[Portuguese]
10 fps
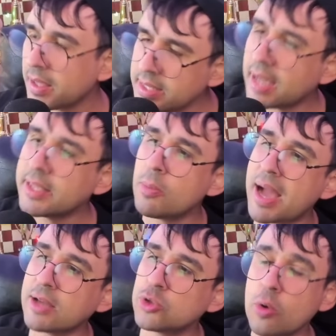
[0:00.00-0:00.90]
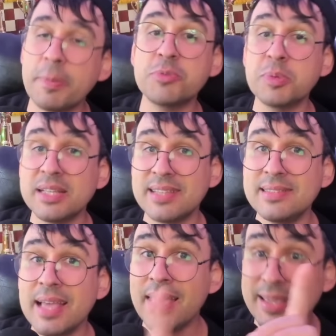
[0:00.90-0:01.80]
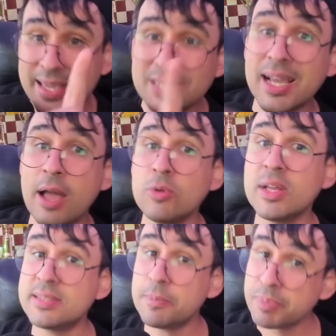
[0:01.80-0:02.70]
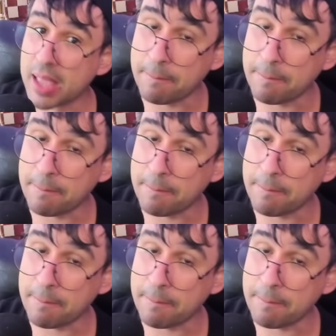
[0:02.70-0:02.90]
e aqui o Magno jogou bispo D6, que já é um lance é,